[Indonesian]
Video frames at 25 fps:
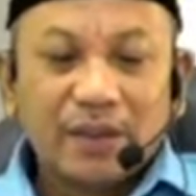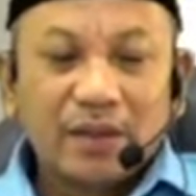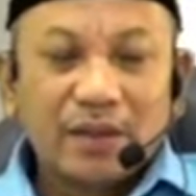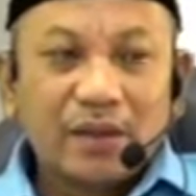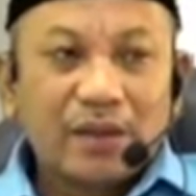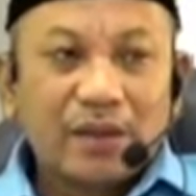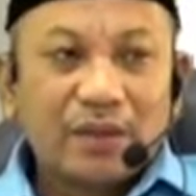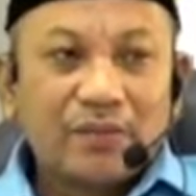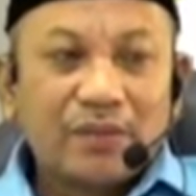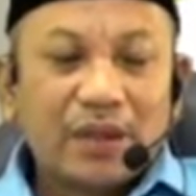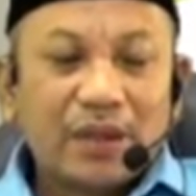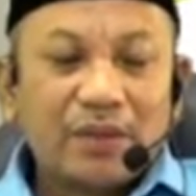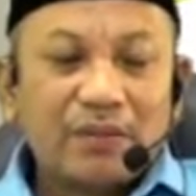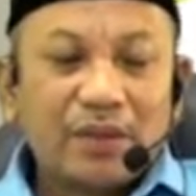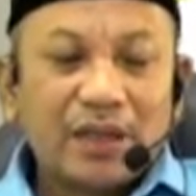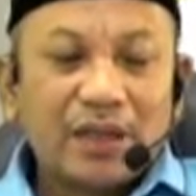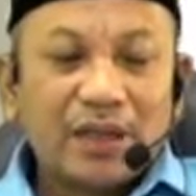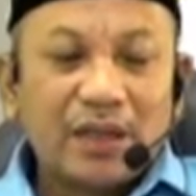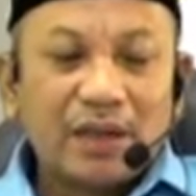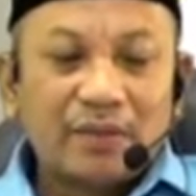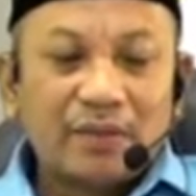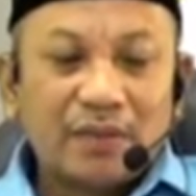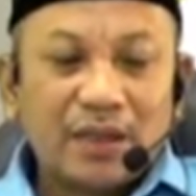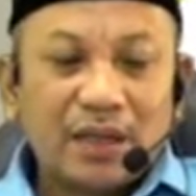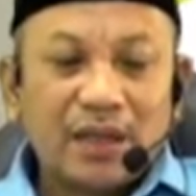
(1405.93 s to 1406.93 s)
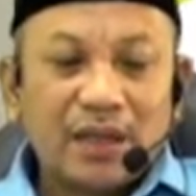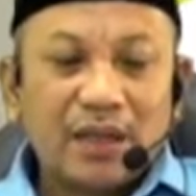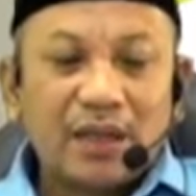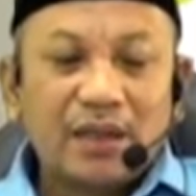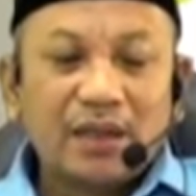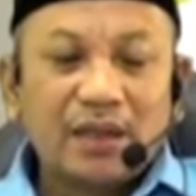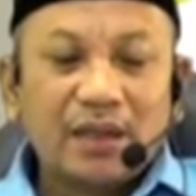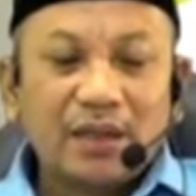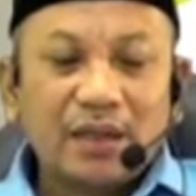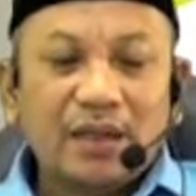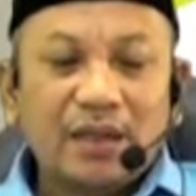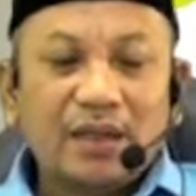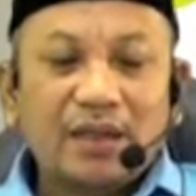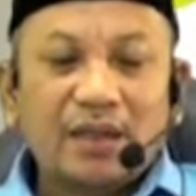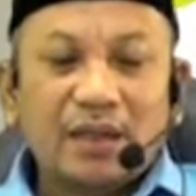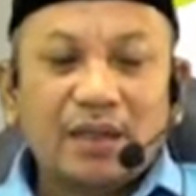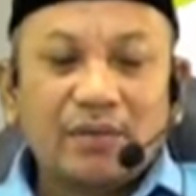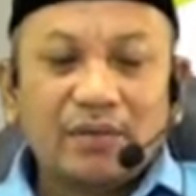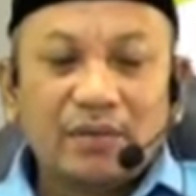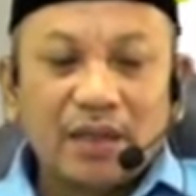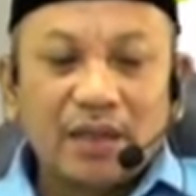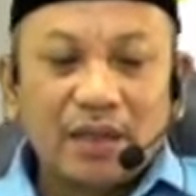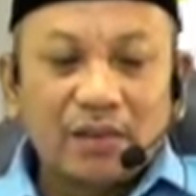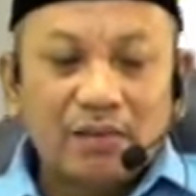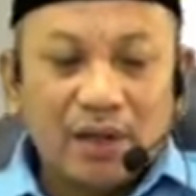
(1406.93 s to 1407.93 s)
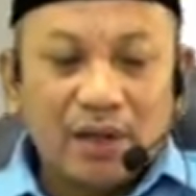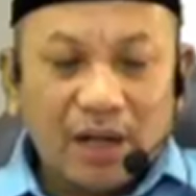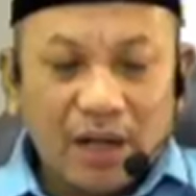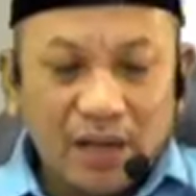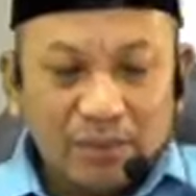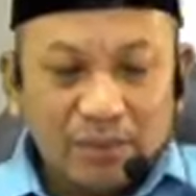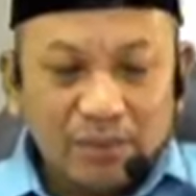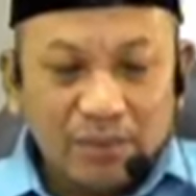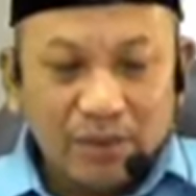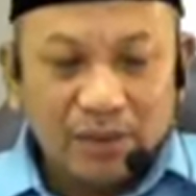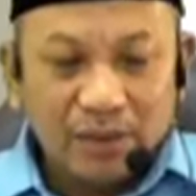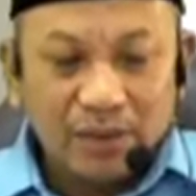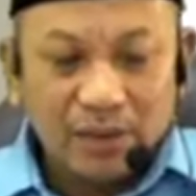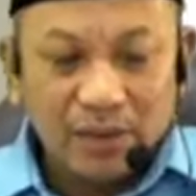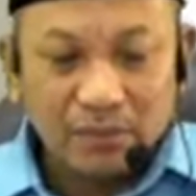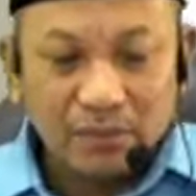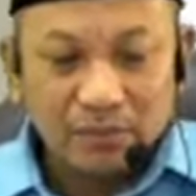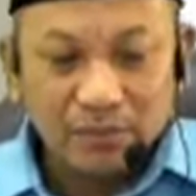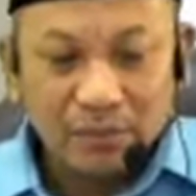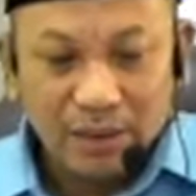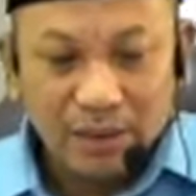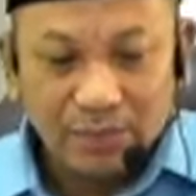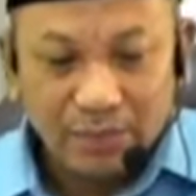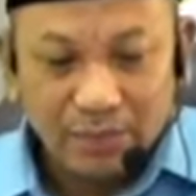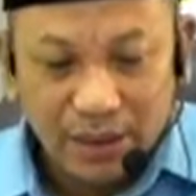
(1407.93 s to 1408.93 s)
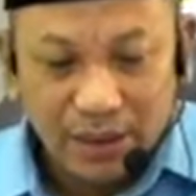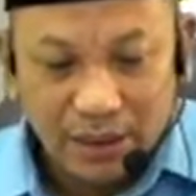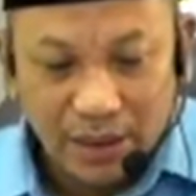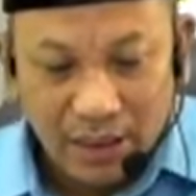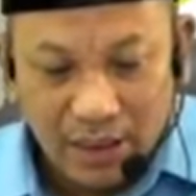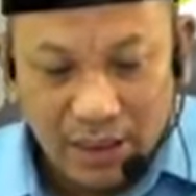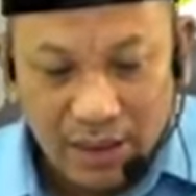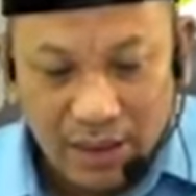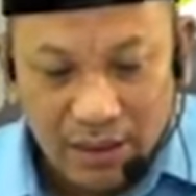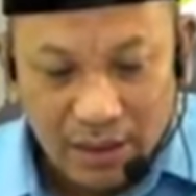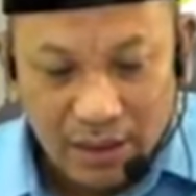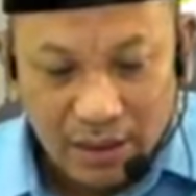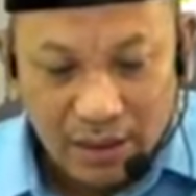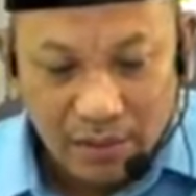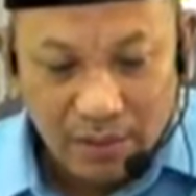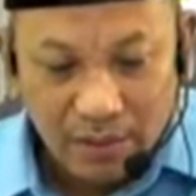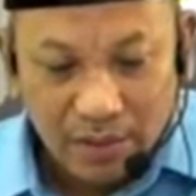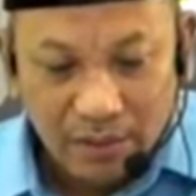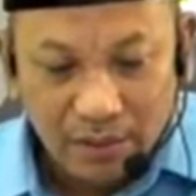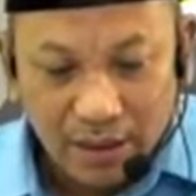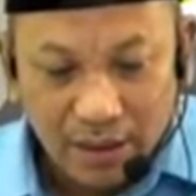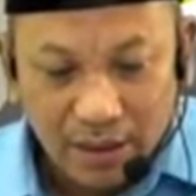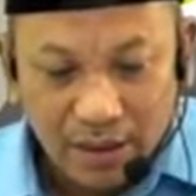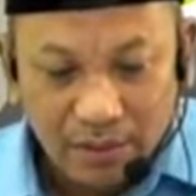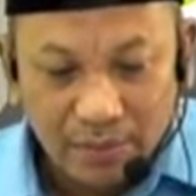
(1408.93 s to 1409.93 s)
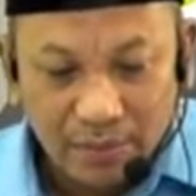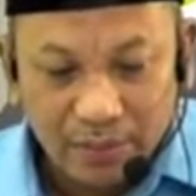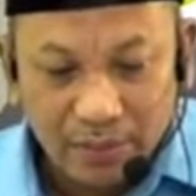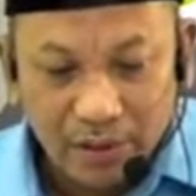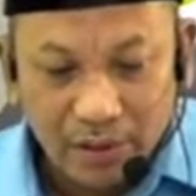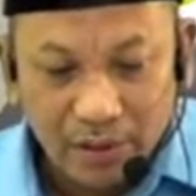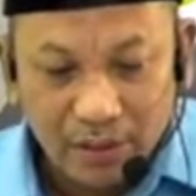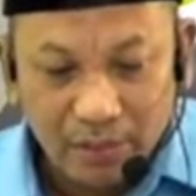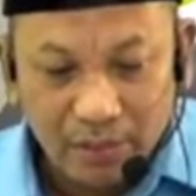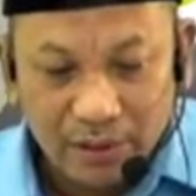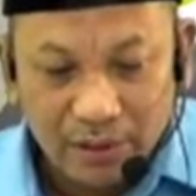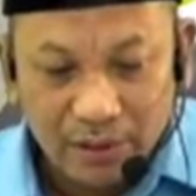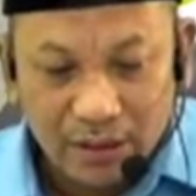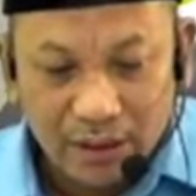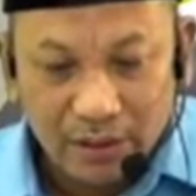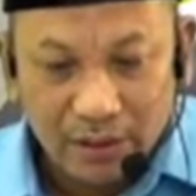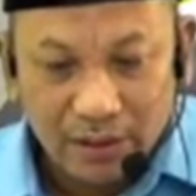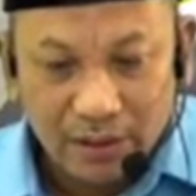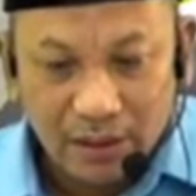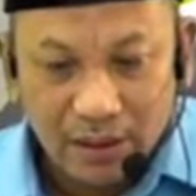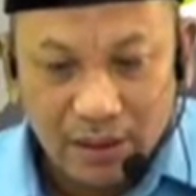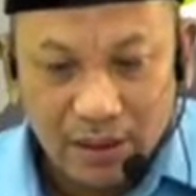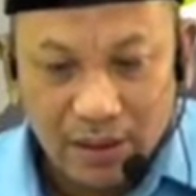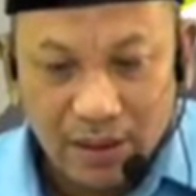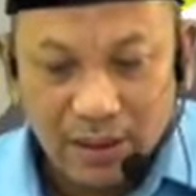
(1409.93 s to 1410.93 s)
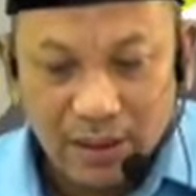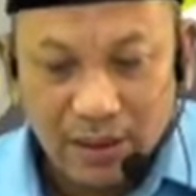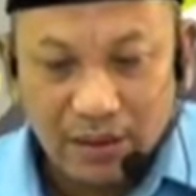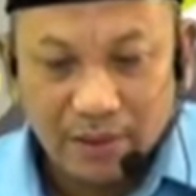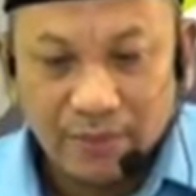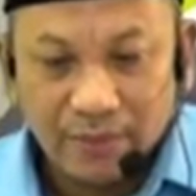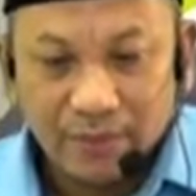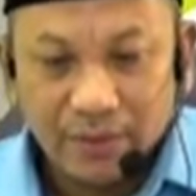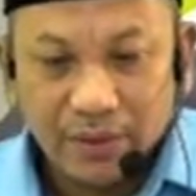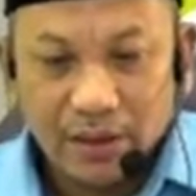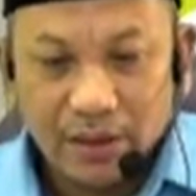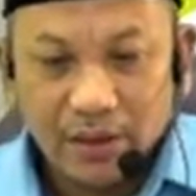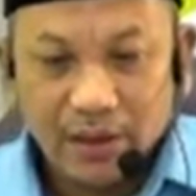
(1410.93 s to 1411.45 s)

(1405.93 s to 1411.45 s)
firman Allah innallaha yuhibbut tawwabina wa yuhibbul mutatahhirin